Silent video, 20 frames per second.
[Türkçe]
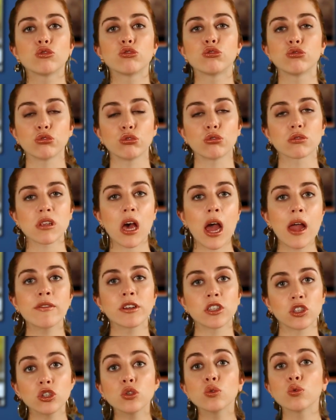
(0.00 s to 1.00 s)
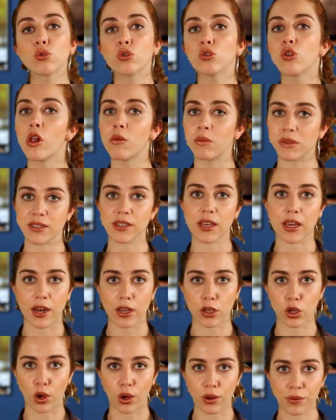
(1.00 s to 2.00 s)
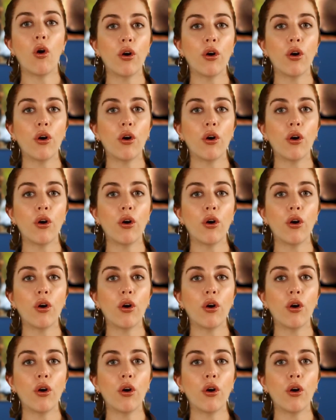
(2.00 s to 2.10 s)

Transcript: düşündüğünüz hayvan için uygun olması gerekiyor.